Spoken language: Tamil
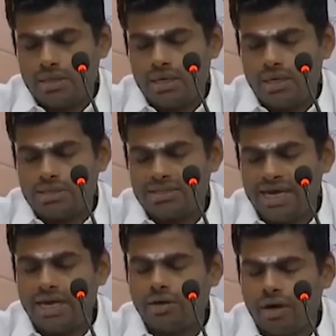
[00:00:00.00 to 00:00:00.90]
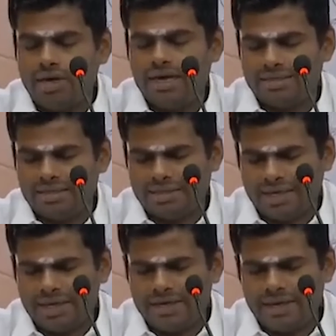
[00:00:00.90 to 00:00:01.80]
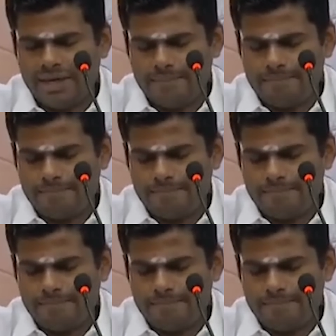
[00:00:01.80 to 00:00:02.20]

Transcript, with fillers: தி ஸ்டேட் ஆர்கனைசிங் செக்ரட்டரி